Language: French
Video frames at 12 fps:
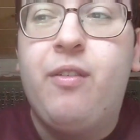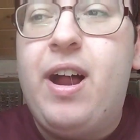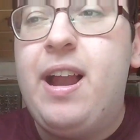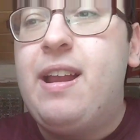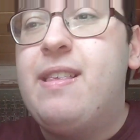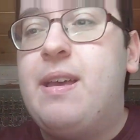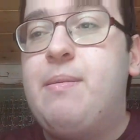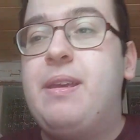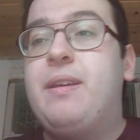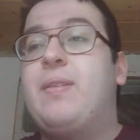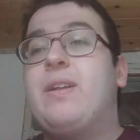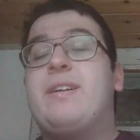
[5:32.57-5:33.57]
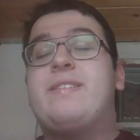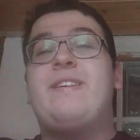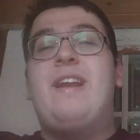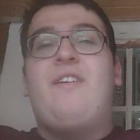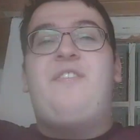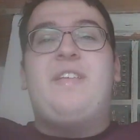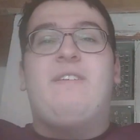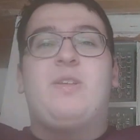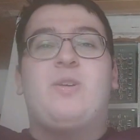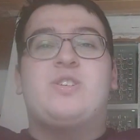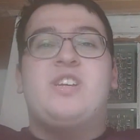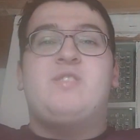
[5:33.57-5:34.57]
Voilà les amis, c'est la fin de la
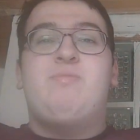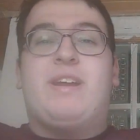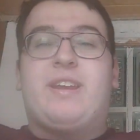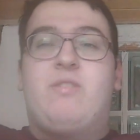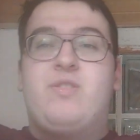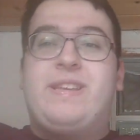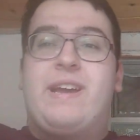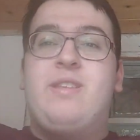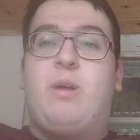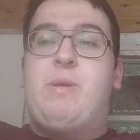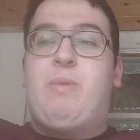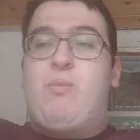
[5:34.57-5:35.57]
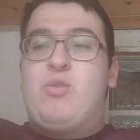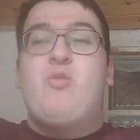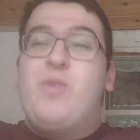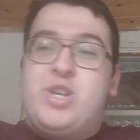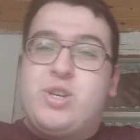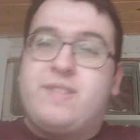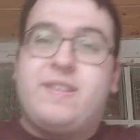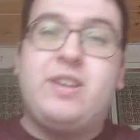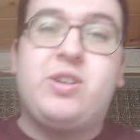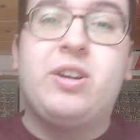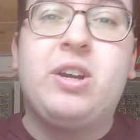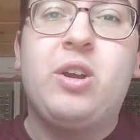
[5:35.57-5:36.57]
vidéo. J'espère qu'elle vous a énormément plu. Oui, je
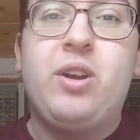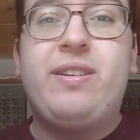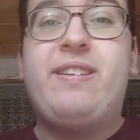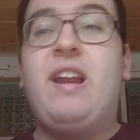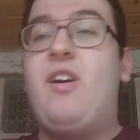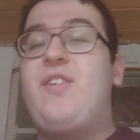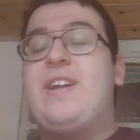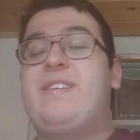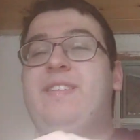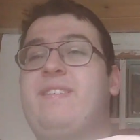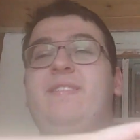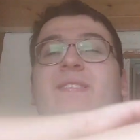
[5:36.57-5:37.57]
sais, c'est la fête ici,